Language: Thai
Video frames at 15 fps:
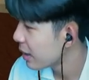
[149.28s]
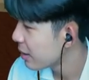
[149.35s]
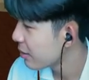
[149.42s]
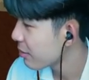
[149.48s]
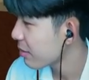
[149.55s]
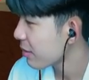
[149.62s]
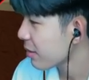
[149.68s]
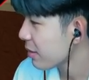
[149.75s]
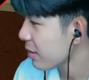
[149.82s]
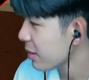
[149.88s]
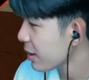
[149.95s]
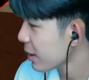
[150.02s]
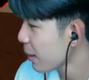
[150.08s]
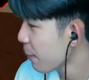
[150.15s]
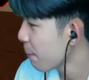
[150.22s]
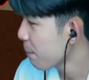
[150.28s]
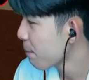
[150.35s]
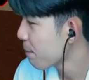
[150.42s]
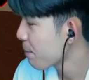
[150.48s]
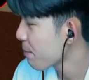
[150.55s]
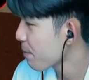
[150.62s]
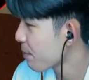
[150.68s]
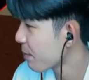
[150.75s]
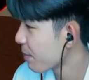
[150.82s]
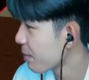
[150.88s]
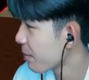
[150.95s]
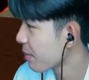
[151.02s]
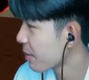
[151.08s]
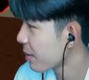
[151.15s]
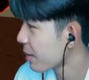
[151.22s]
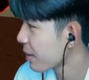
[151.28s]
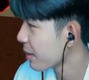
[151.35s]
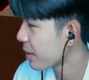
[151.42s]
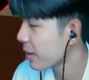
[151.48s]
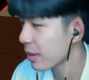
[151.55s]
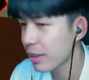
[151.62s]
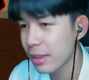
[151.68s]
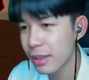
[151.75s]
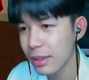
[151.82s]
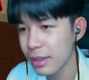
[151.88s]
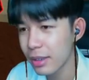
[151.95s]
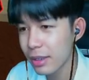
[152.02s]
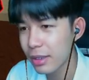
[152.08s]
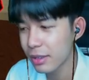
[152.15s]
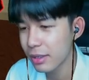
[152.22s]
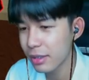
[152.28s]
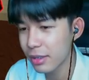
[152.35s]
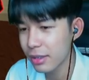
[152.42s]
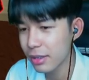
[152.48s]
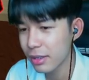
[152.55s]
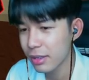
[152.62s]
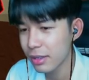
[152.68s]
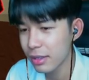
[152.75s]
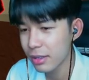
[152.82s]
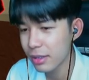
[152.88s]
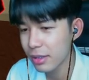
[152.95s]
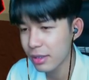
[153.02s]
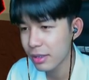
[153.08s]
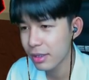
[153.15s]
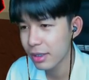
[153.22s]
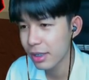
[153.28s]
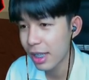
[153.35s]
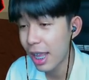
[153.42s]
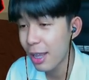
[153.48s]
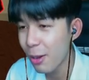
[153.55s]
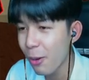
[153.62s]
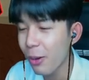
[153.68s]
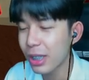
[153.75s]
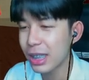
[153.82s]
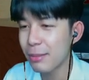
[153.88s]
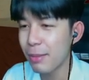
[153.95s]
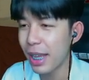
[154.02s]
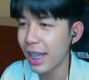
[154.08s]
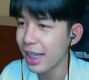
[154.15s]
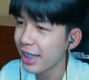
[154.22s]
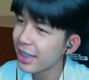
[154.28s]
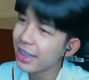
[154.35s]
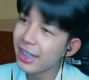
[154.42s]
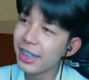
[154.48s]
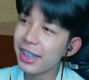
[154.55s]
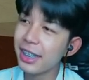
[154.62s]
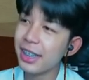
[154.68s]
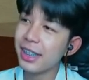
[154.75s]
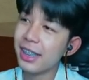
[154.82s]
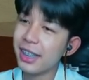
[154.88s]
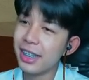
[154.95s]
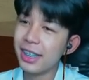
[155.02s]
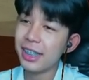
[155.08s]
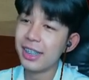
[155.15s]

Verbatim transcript: โอ้ให้ถ้าจะให้อะหกแล้วกัน ให้หกใช่ไหมใช่